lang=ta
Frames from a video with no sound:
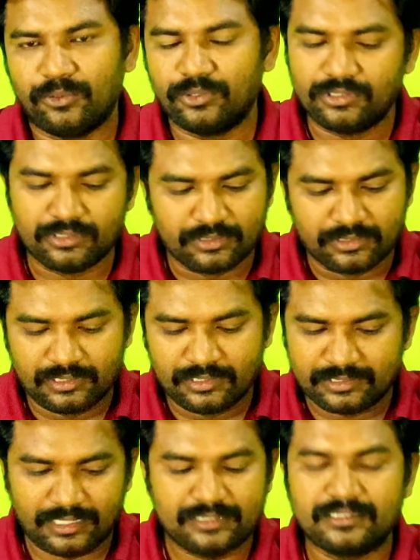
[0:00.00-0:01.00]
ஒரு
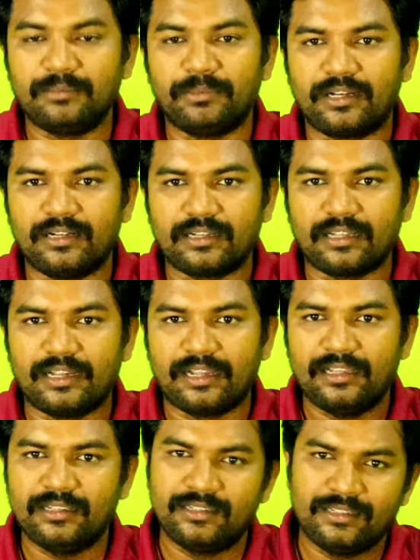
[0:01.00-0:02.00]
சராசரி மக்கள் இருக்கிறாங்க